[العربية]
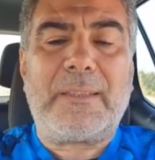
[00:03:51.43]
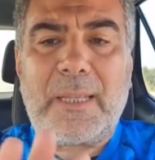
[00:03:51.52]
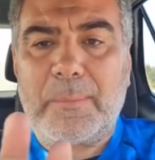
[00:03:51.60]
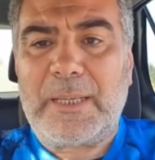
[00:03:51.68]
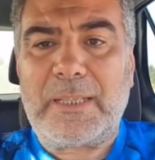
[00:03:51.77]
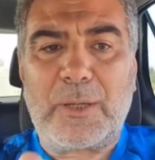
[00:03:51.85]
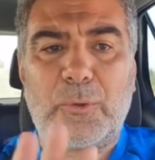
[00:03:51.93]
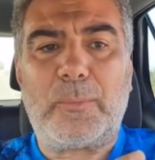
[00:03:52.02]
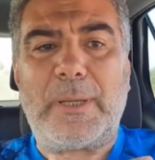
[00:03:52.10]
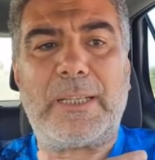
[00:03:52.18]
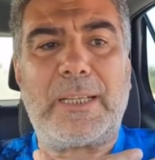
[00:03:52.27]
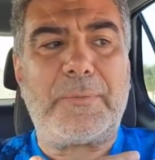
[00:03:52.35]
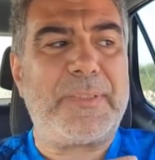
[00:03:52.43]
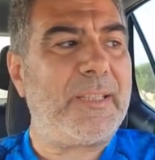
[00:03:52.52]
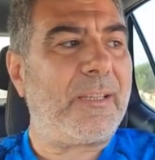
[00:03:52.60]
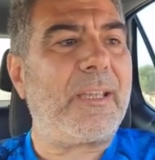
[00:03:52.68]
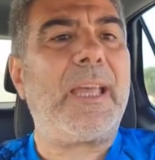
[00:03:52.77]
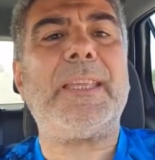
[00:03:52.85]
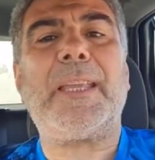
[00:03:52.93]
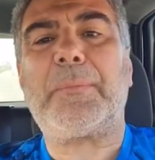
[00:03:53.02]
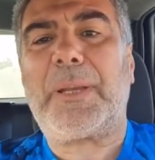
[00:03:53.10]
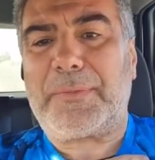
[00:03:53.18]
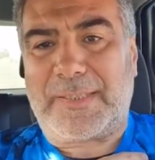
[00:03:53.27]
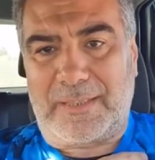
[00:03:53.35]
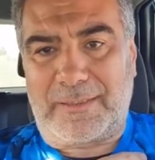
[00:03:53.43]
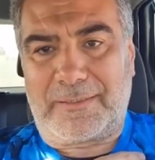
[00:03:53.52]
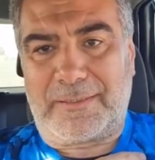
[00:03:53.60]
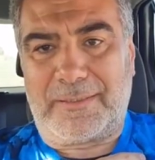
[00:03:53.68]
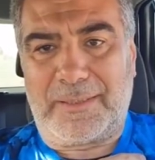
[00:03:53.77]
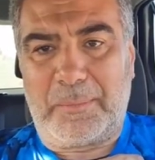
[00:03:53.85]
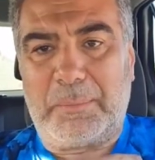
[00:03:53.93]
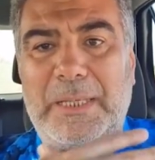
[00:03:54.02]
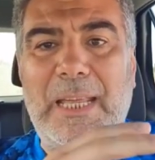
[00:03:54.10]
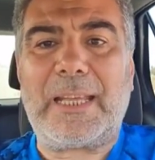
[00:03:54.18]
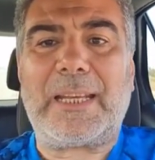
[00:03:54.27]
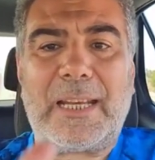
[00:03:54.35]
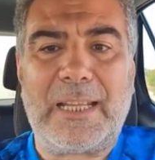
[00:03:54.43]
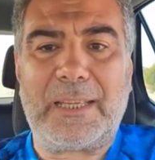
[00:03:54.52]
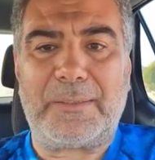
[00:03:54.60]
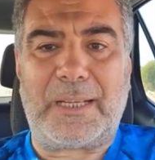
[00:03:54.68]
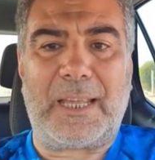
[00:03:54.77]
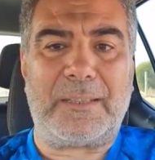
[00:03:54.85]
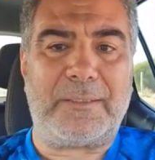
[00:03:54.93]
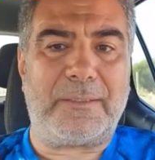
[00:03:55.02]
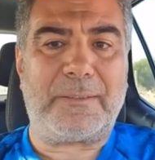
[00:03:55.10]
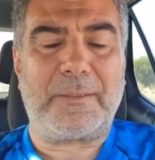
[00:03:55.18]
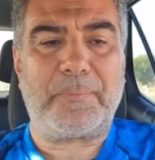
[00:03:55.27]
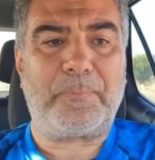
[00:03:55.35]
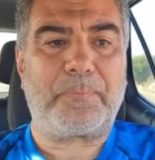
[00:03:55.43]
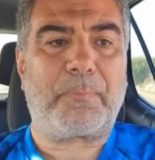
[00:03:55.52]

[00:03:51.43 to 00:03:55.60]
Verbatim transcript: انت بينك وبين نفسك قيم نفسك بناء على هذا الحديث